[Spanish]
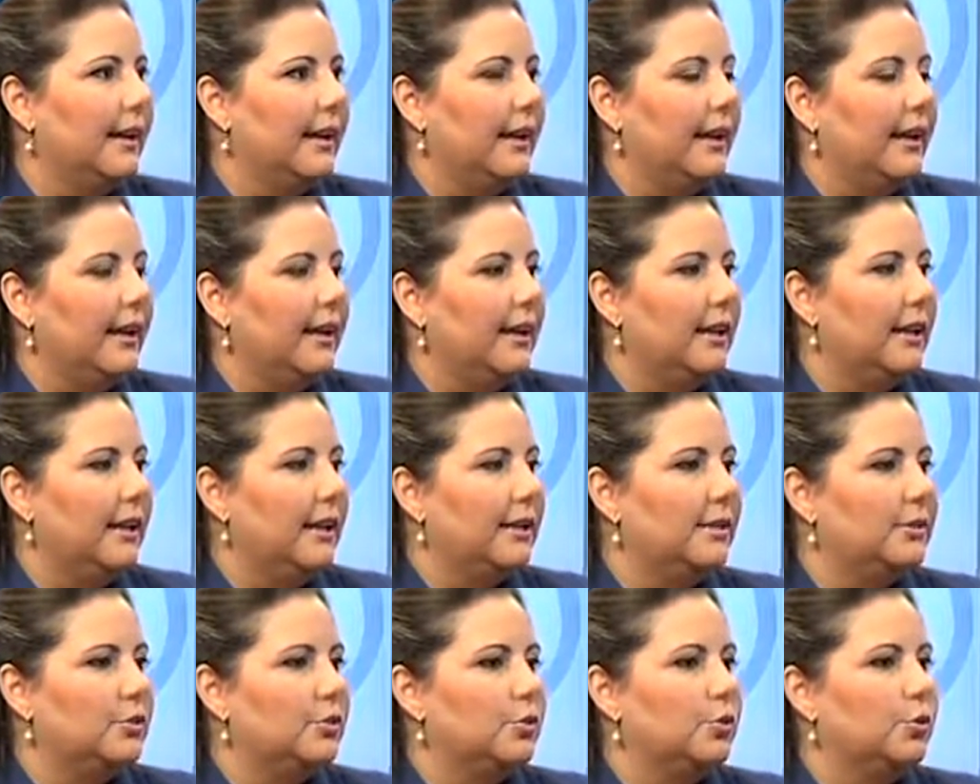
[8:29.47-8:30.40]
eh,
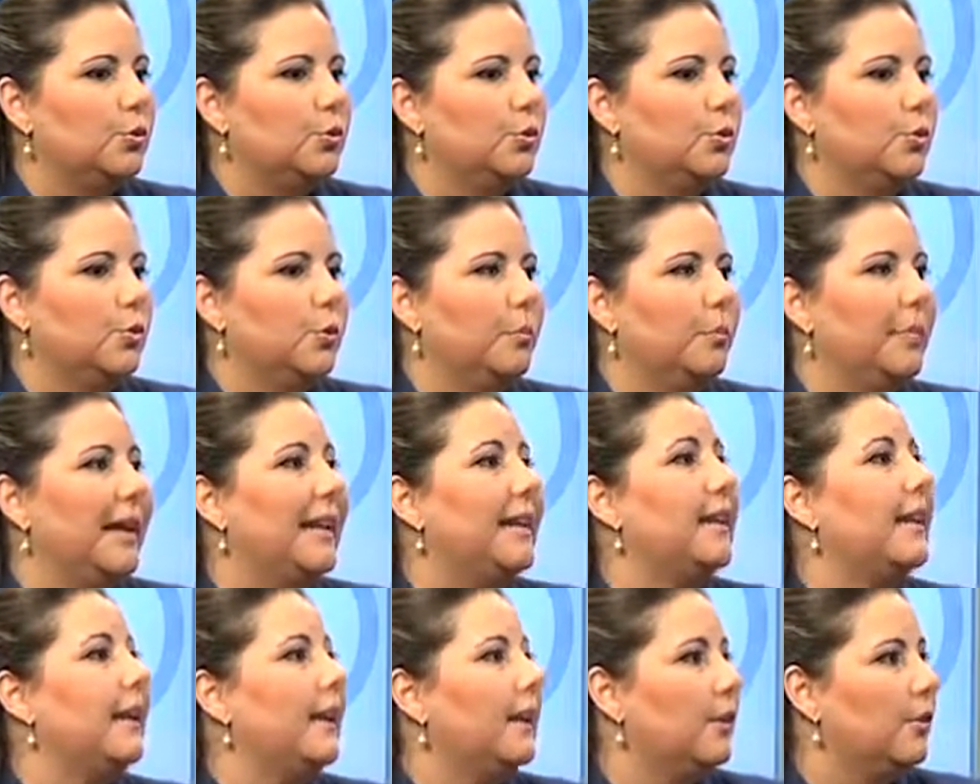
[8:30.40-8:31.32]
su
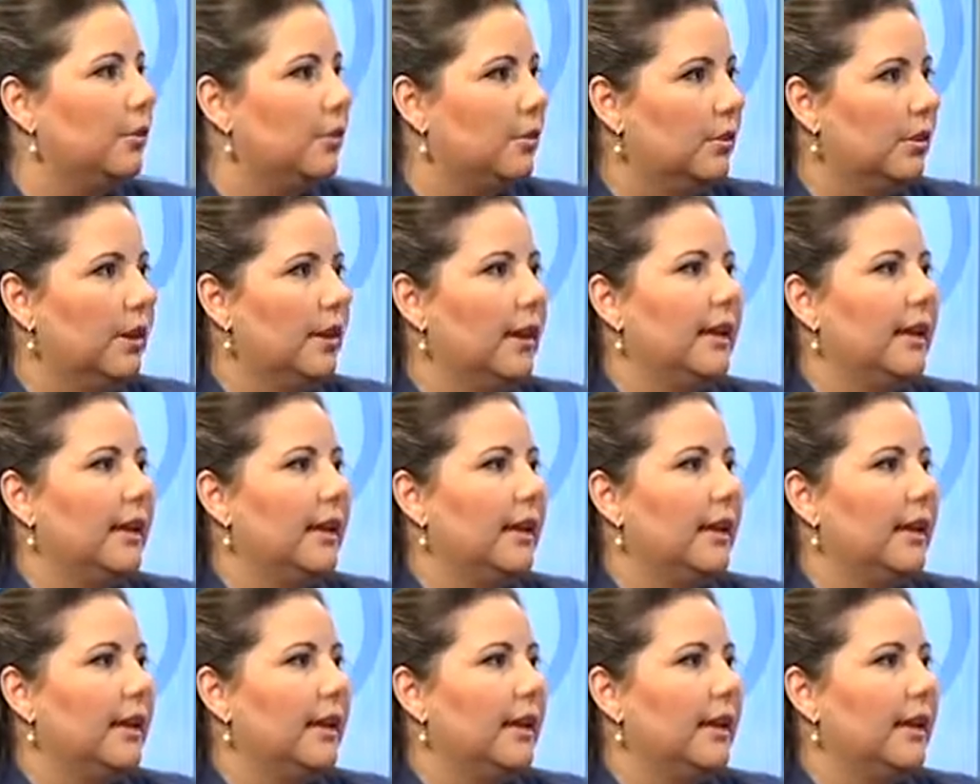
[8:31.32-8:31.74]
manejo